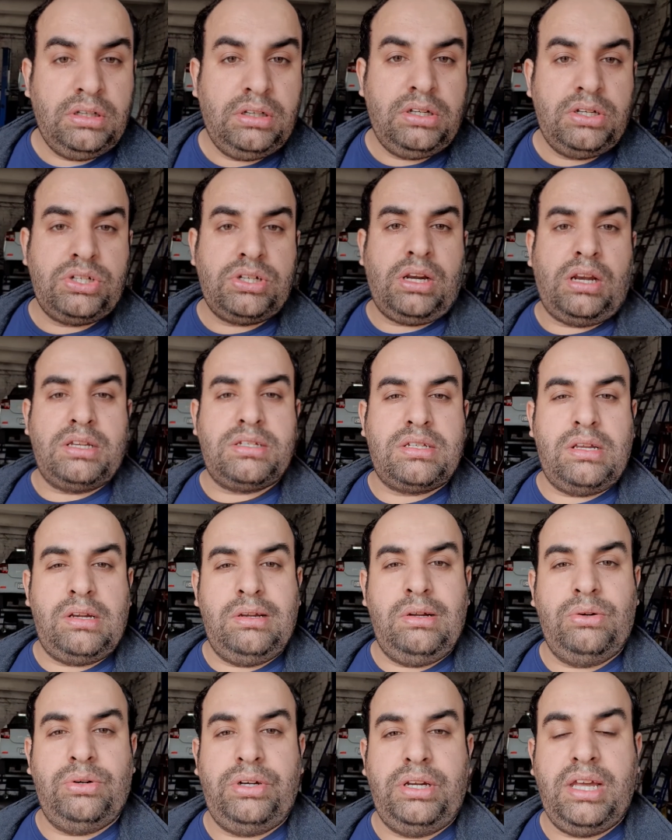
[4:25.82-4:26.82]
ان شاء الله
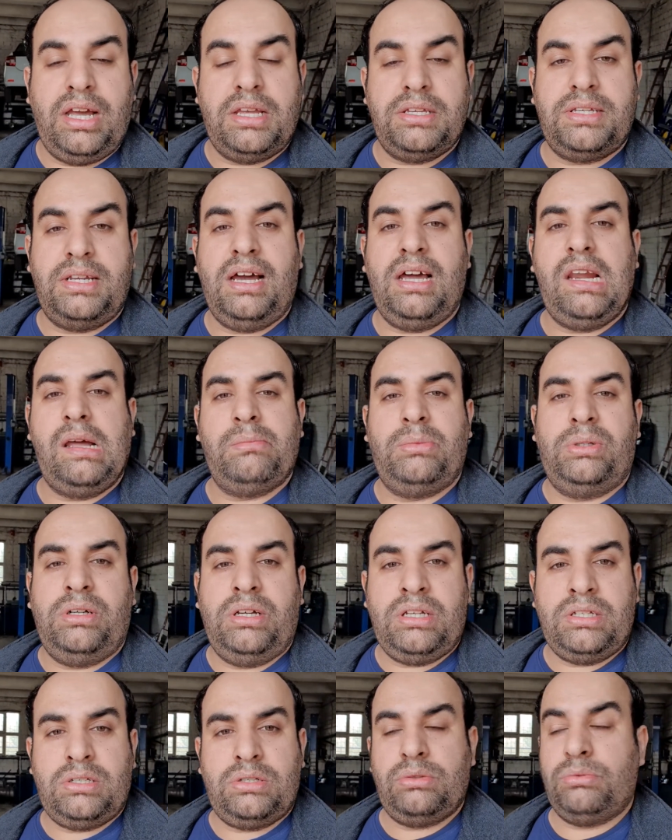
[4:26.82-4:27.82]
يسلحوا لنا اياها العالم
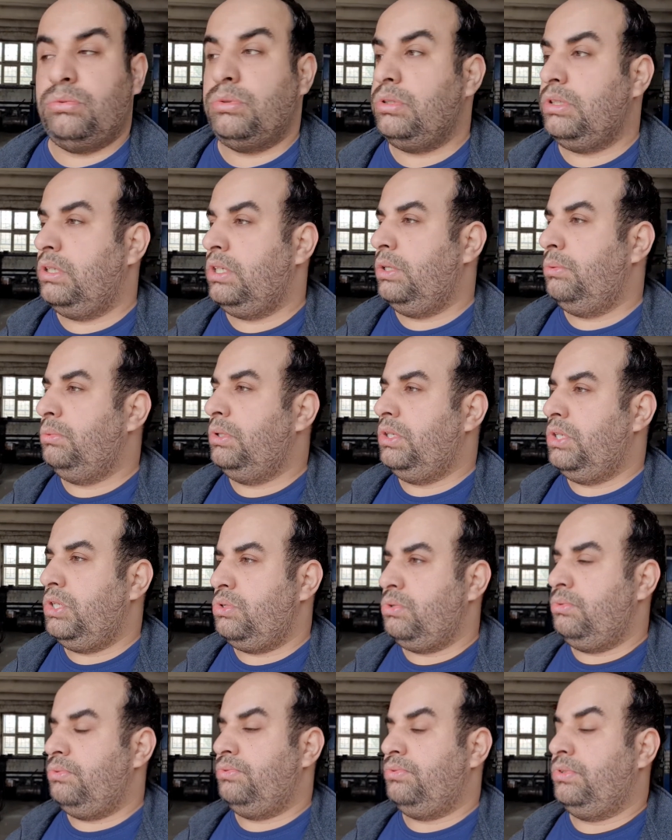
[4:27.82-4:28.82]
والناس و...
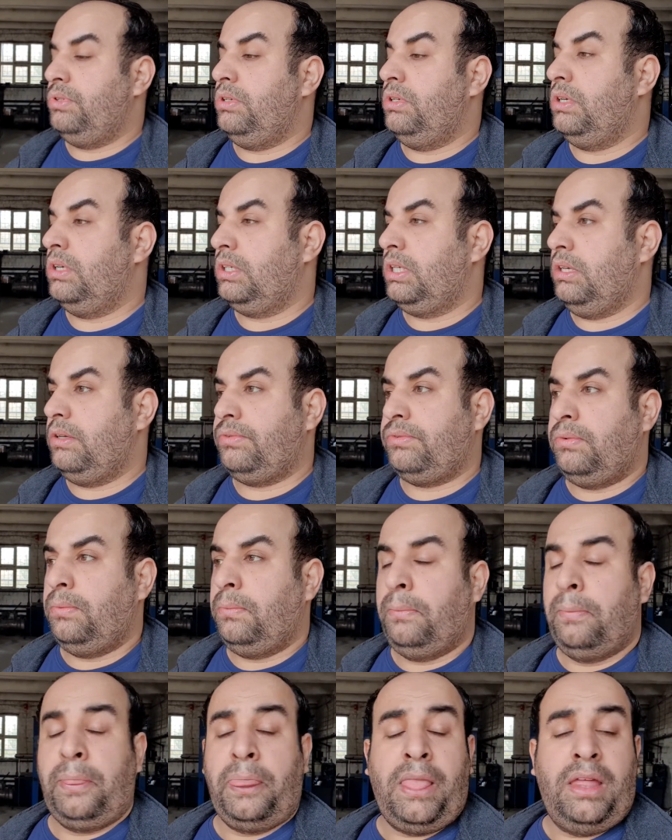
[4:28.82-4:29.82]
ونشوف آه، كيف
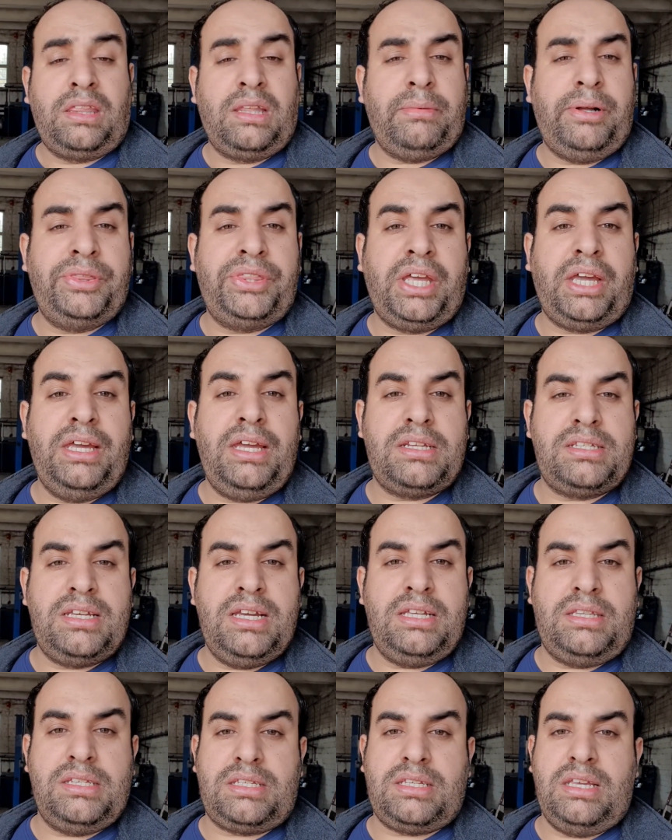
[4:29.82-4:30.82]
طبعا تغيير
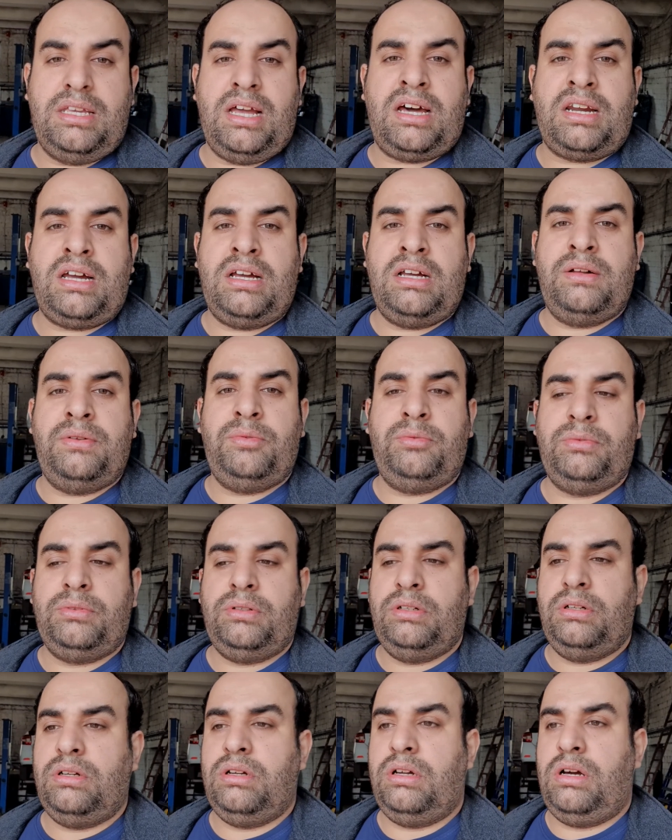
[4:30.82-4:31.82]
زيت السياره
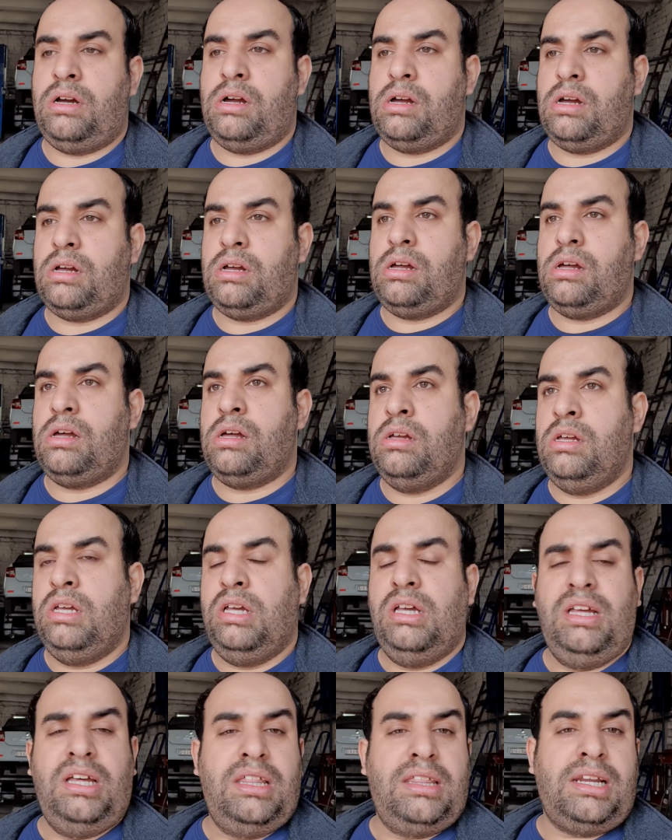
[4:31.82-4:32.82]

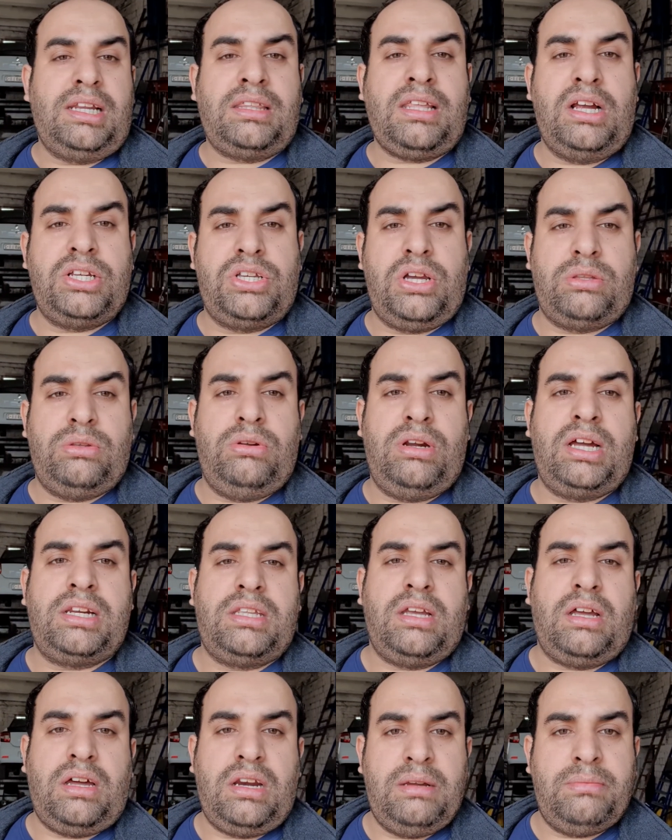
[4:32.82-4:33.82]
13 آه، دولار
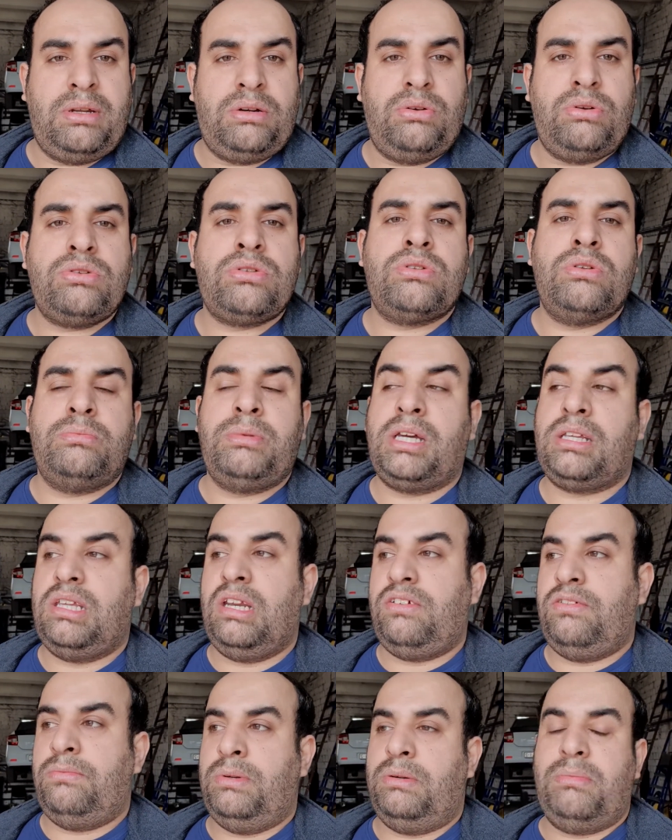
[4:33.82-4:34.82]
تقريبا ونص
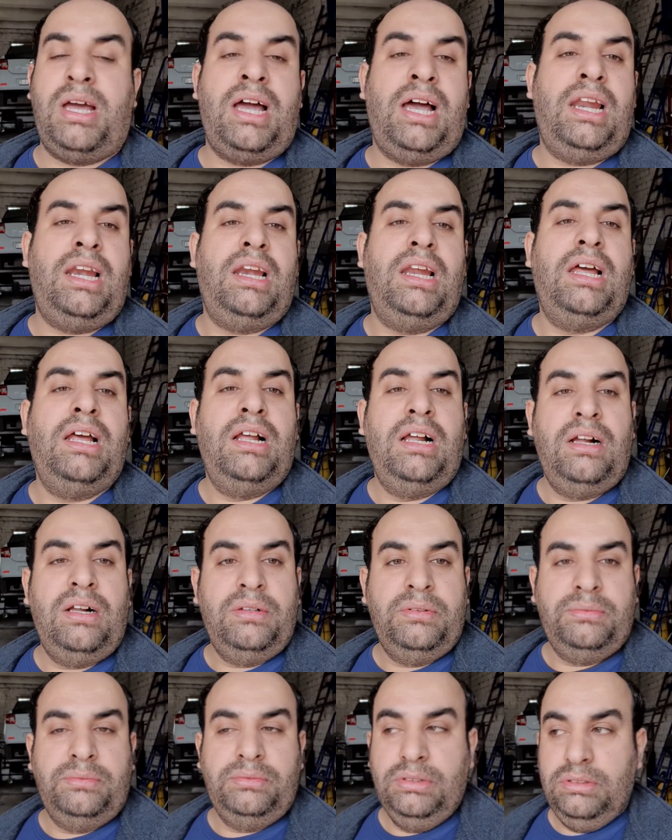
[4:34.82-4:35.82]
بيختلف من محل
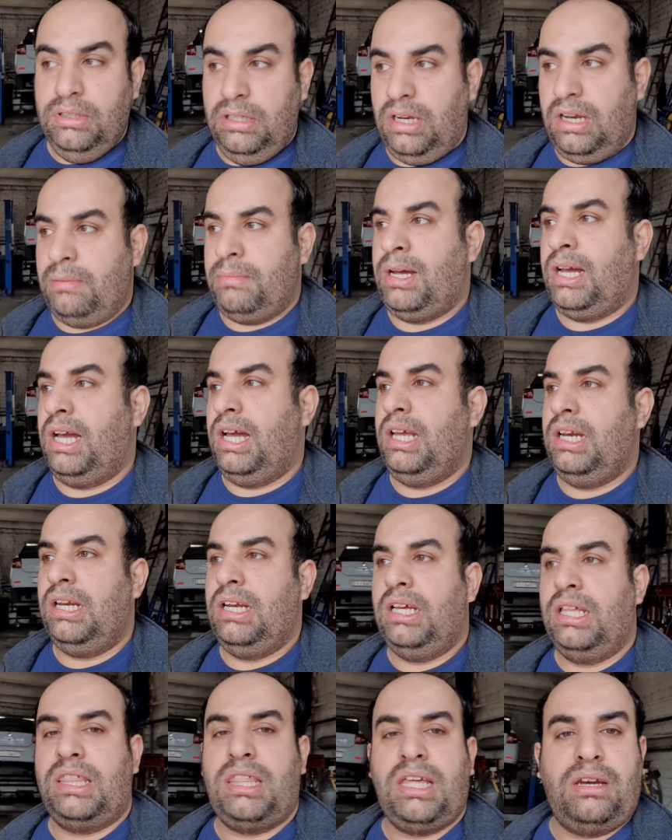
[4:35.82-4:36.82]
محل
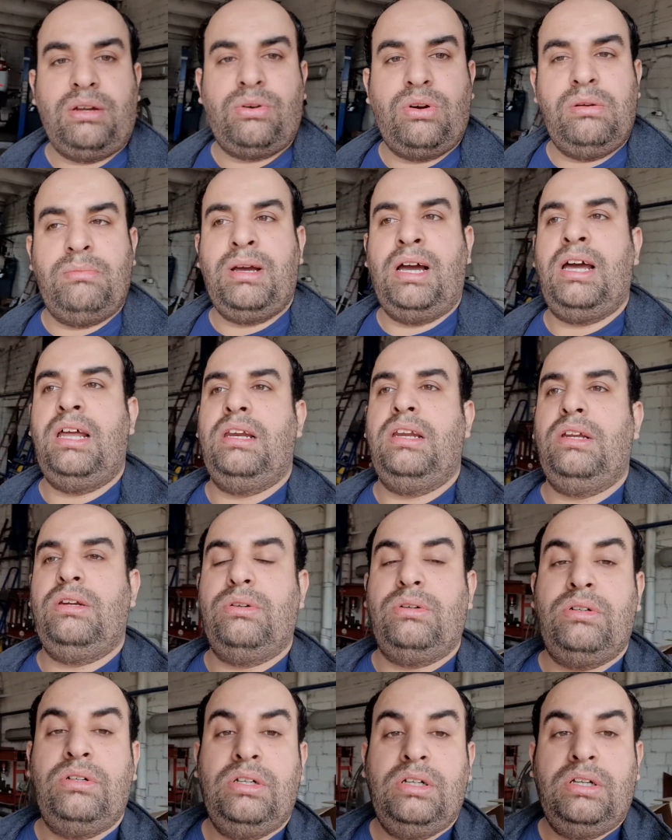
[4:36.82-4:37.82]
ثاني كل محل
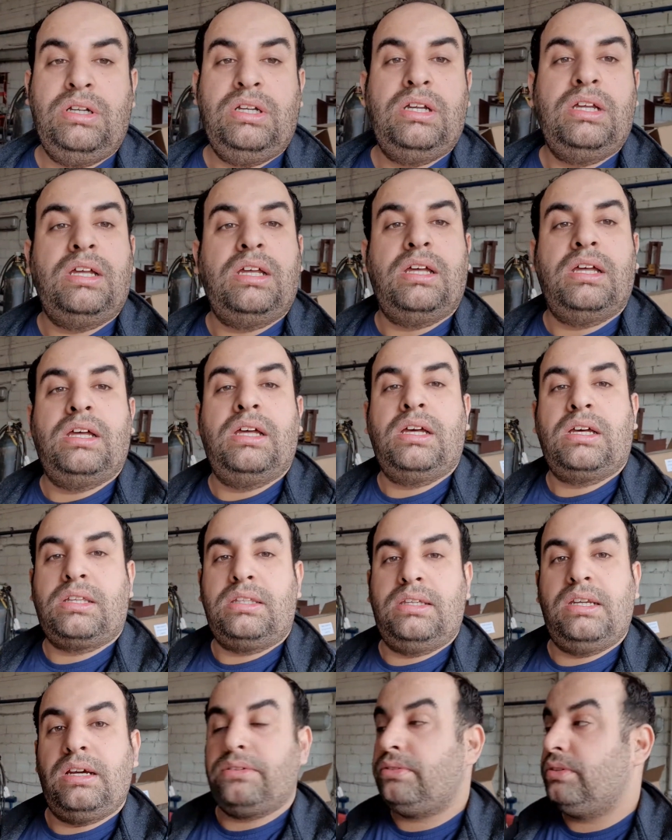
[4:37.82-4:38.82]
له آه،
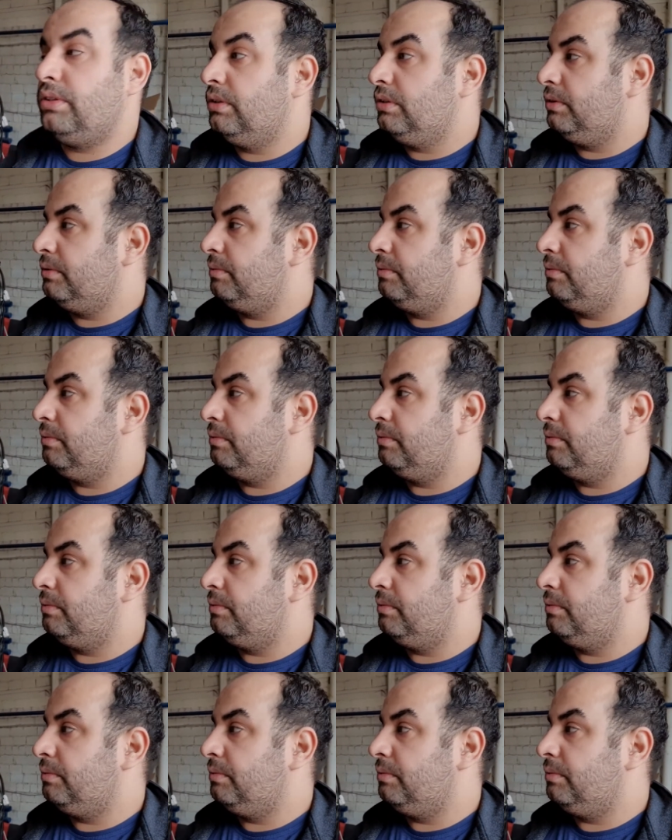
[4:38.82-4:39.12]
اختلاف